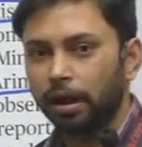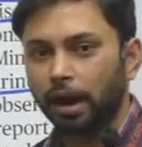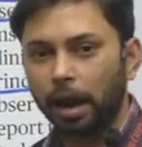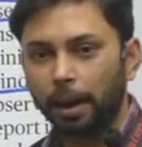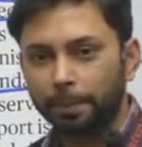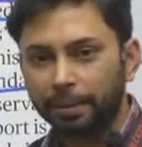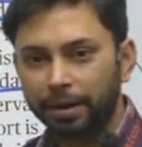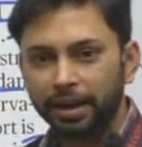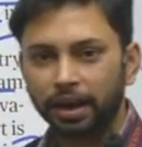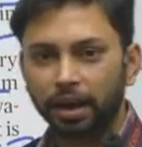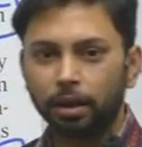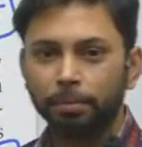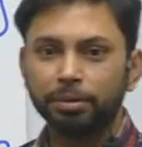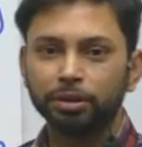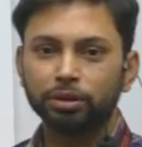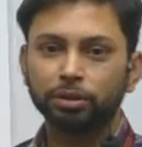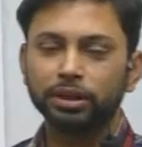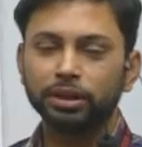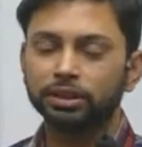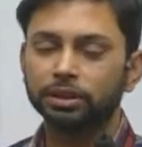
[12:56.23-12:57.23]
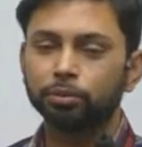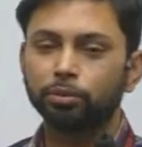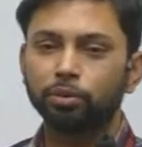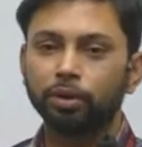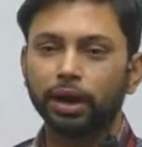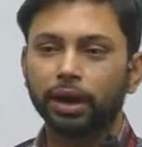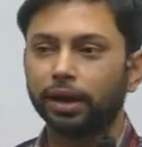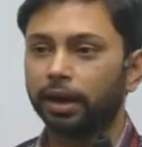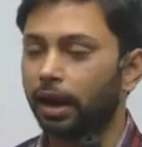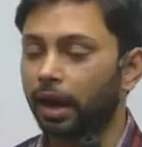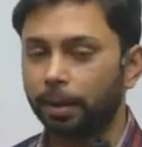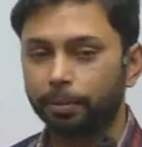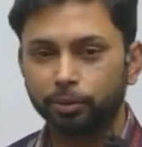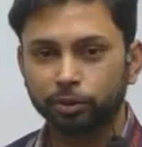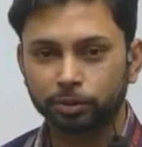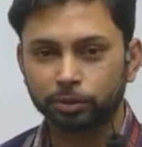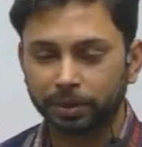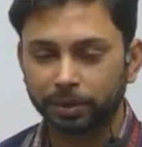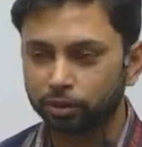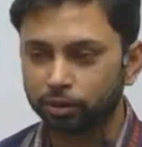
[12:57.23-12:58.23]
आपके यहाँ भी तो ये सब हो रहा है आप
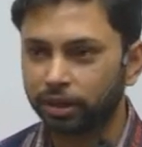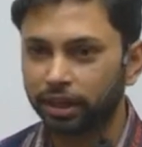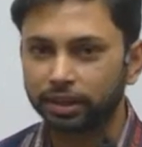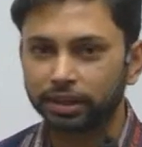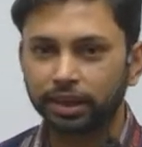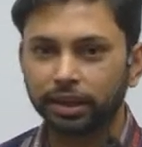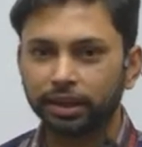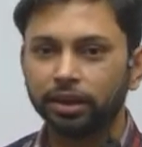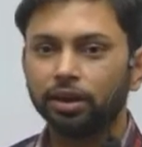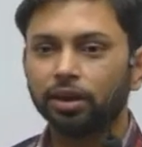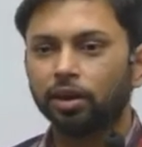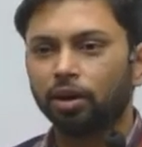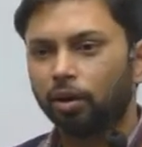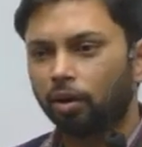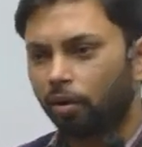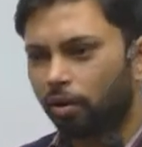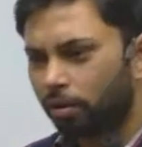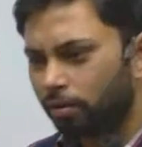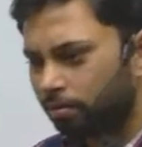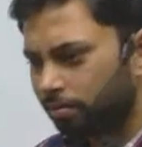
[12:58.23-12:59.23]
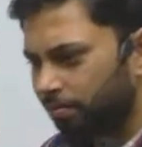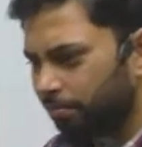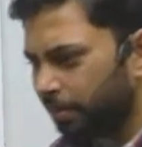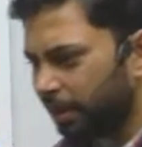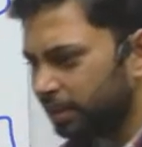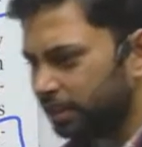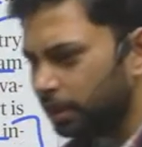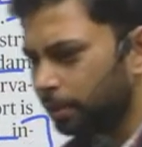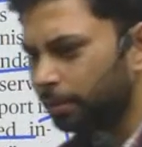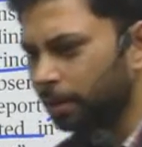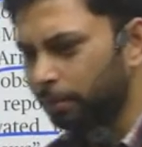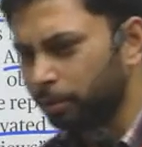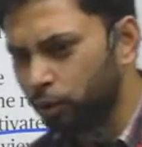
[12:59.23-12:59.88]
उस पर तो देखते नहीं और वैसे भी अब